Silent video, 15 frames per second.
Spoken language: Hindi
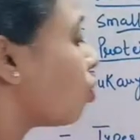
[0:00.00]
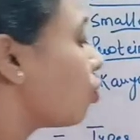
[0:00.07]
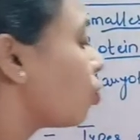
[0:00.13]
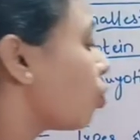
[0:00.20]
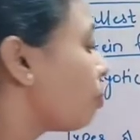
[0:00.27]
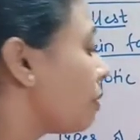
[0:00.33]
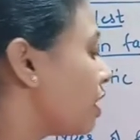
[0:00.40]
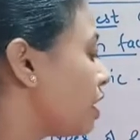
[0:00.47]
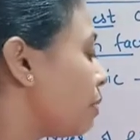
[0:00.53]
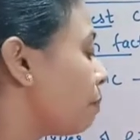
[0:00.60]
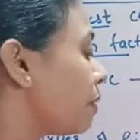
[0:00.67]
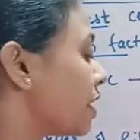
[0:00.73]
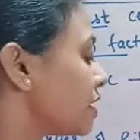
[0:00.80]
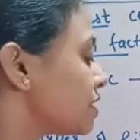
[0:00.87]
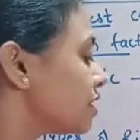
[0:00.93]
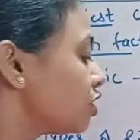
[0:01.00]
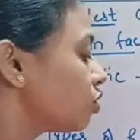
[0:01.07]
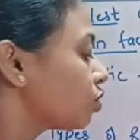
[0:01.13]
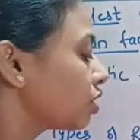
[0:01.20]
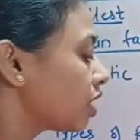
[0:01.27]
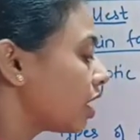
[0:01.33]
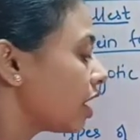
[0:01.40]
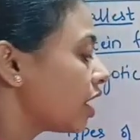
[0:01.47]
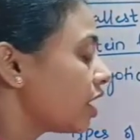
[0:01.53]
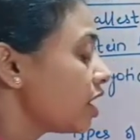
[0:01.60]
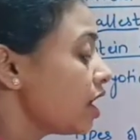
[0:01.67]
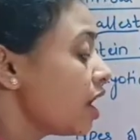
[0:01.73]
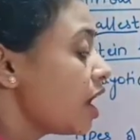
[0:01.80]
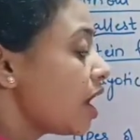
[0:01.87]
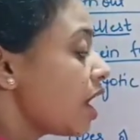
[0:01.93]
दोनों में ही प्रेजेंट होते हैं
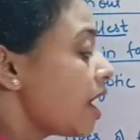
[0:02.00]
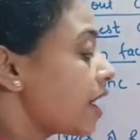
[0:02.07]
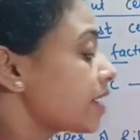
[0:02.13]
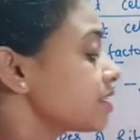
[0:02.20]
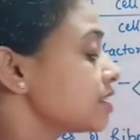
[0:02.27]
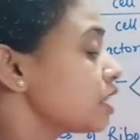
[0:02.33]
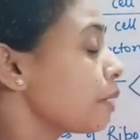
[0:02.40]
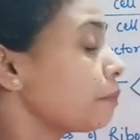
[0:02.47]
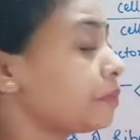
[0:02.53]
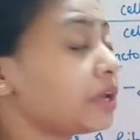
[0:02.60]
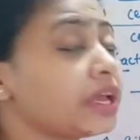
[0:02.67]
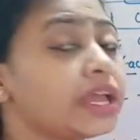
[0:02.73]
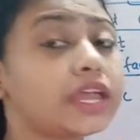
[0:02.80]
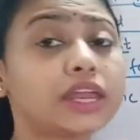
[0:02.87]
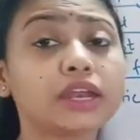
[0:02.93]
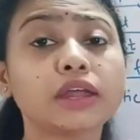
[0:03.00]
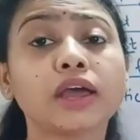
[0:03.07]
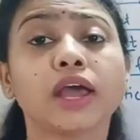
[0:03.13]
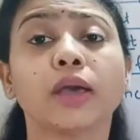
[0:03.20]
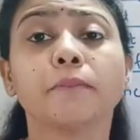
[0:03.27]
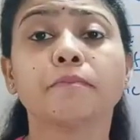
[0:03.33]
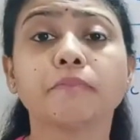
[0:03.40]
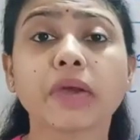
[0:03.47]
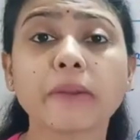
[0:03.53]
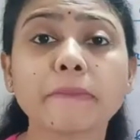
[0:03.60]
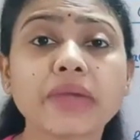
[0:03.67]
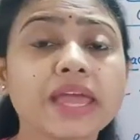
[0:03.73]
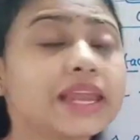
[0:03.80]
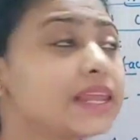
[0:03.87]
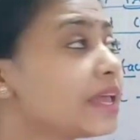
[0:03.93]
एक्सेप्ट इन
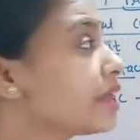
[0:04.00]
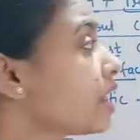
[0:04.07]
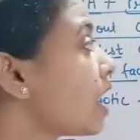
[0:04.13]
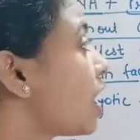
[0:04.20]
मेमेलियन